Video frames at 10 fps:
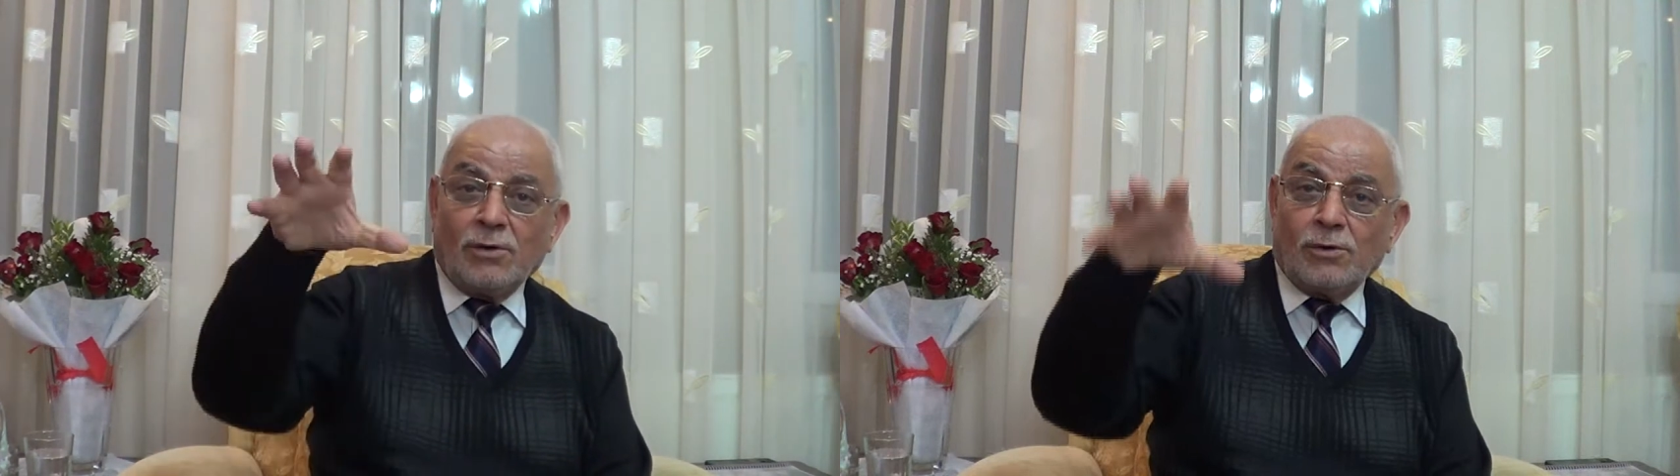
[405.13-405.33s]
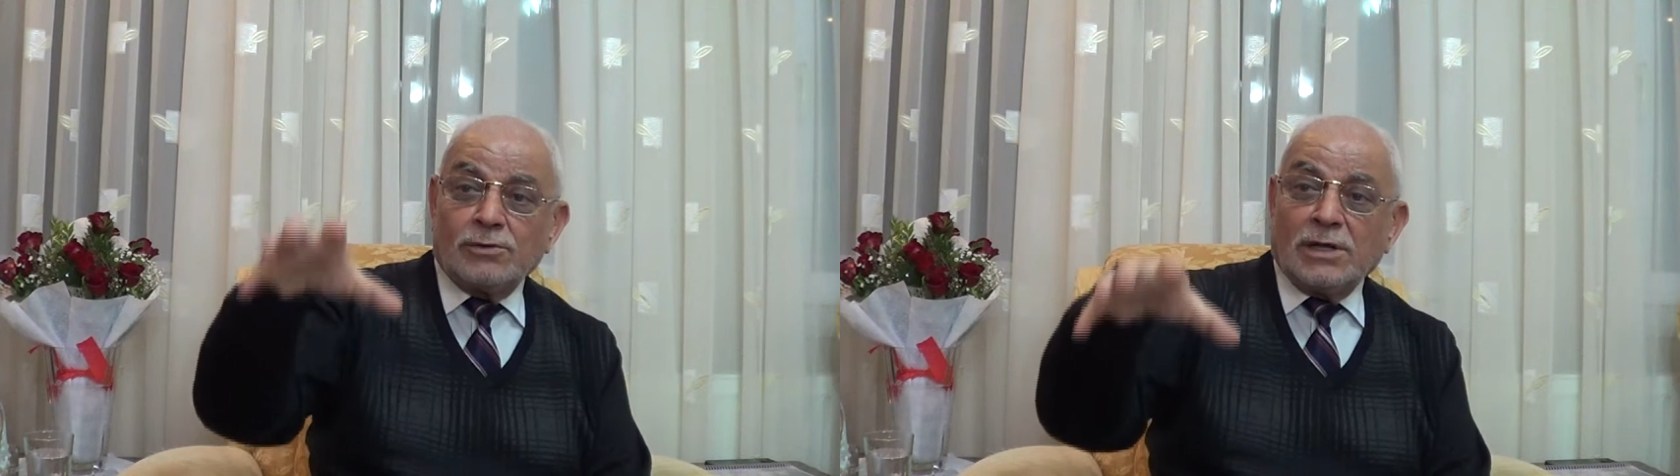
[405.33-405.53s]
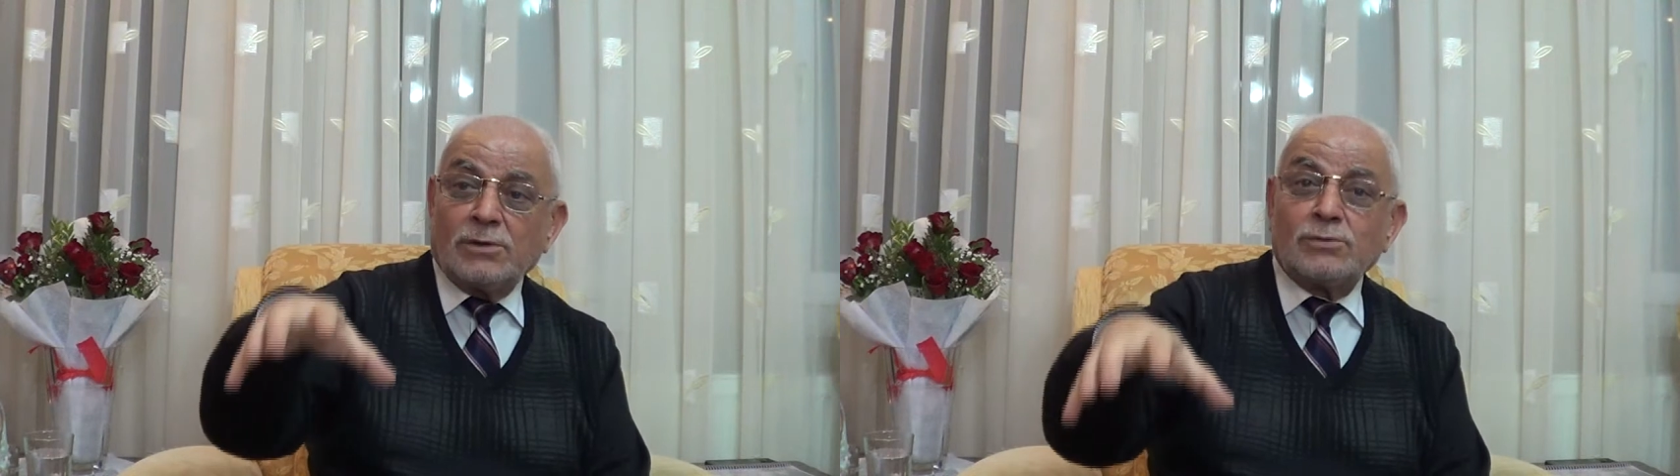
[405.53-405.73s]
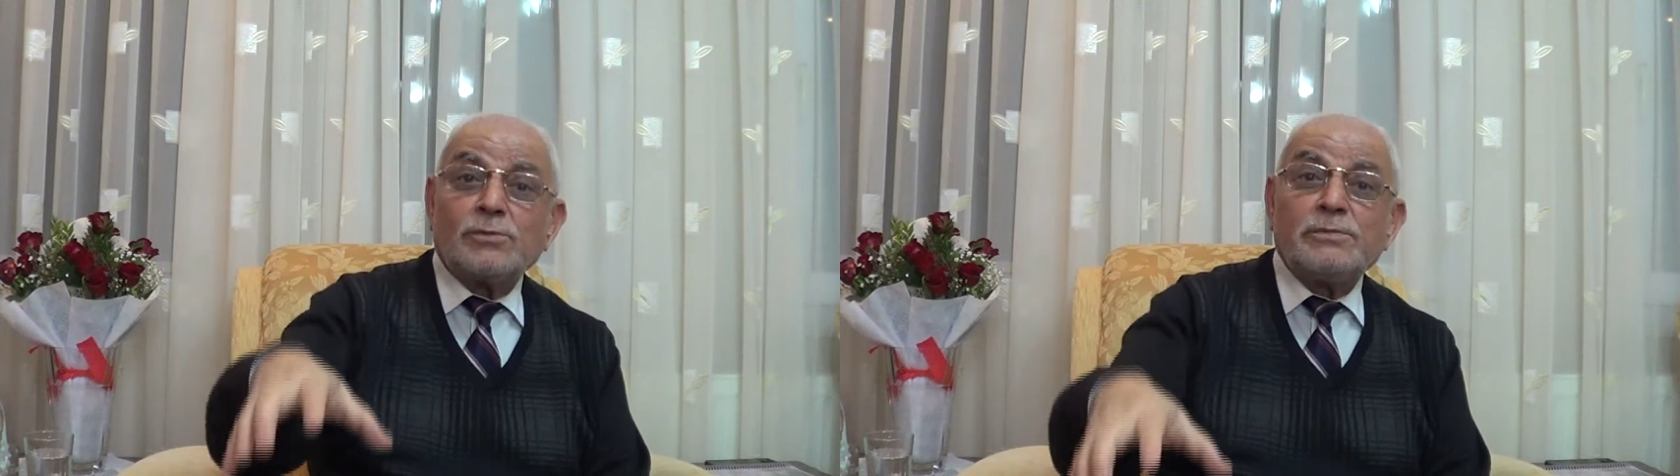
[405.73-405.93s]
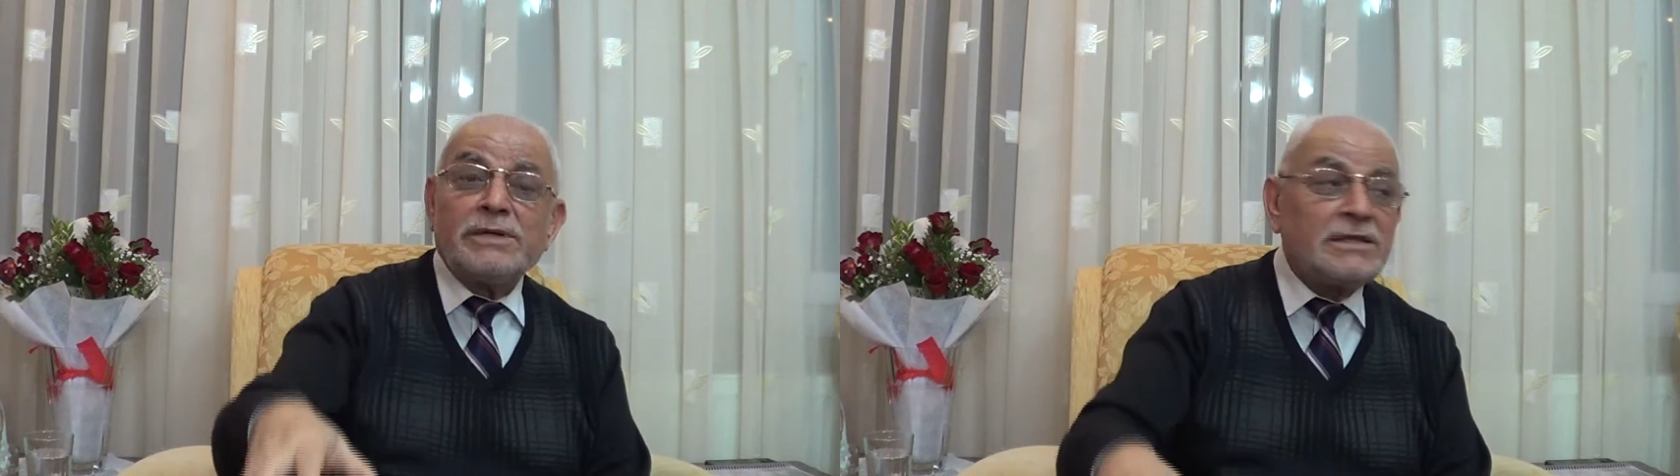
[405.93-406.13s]
Oradan
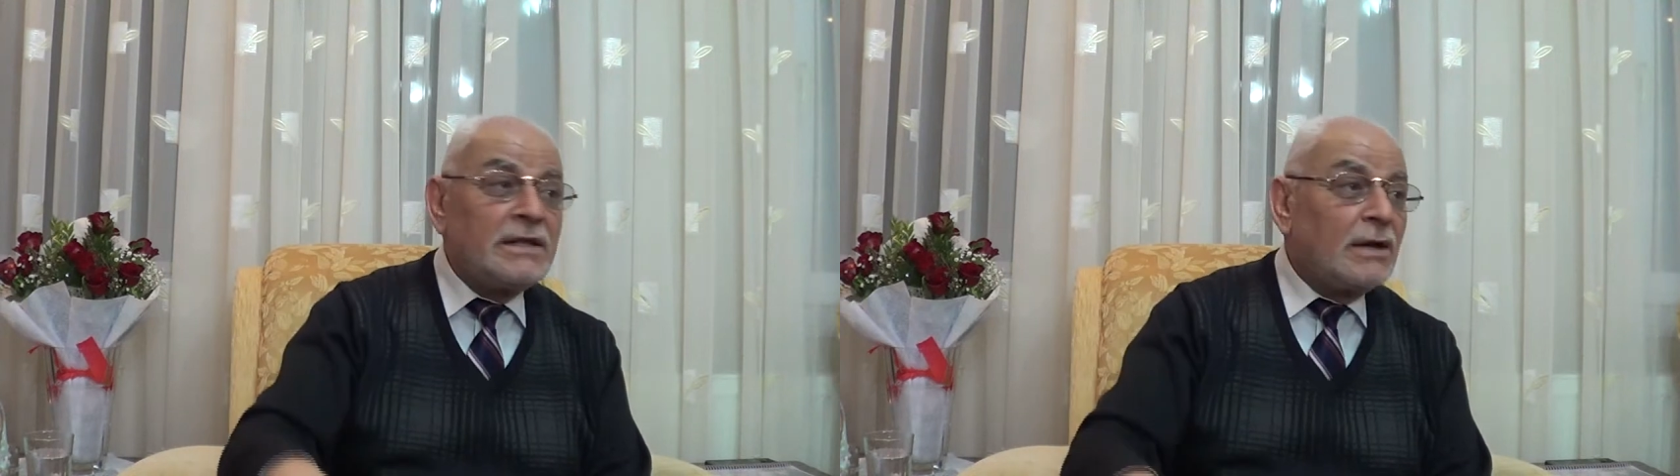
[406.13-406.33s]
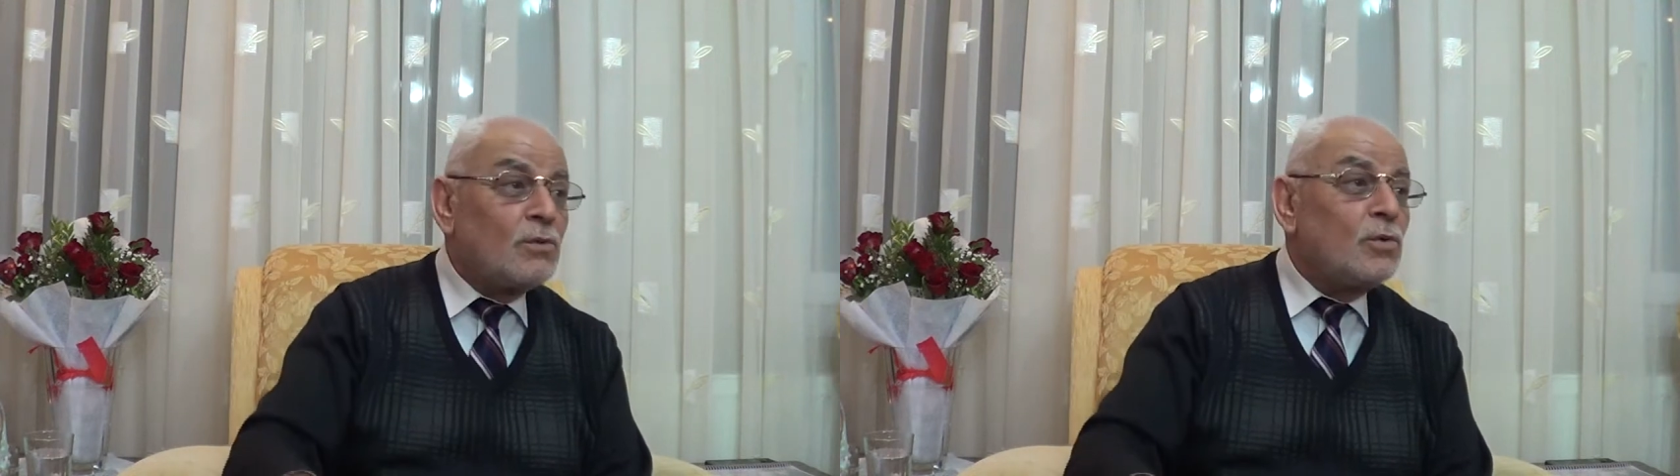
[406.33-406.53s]
rubiyetine,